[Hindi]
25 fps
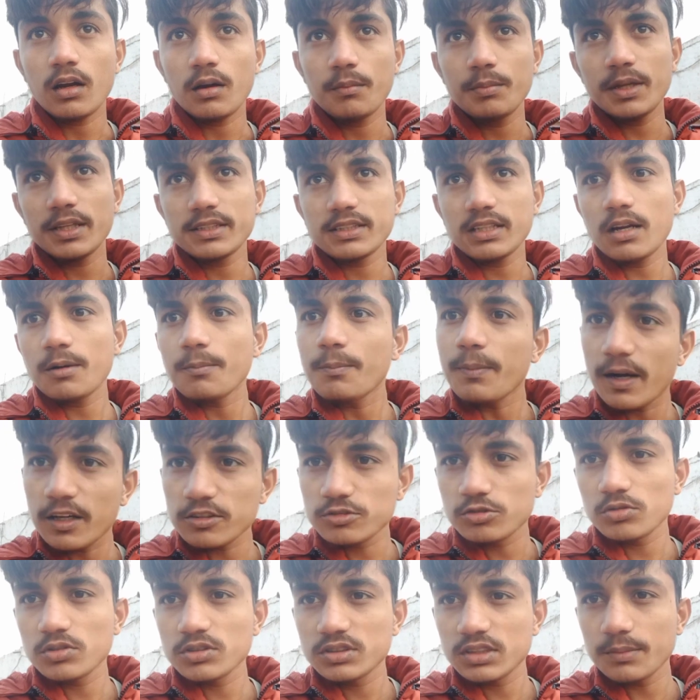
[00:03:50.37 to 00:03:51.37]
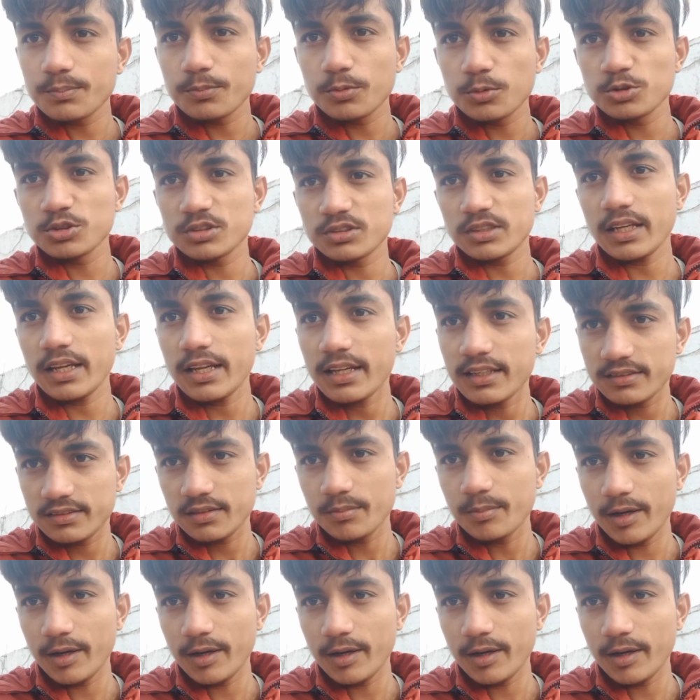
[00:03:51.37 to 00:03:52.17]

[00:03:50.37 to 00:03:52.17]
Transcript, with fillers: अभी आता ना पास तो इससे पूछते हैं इस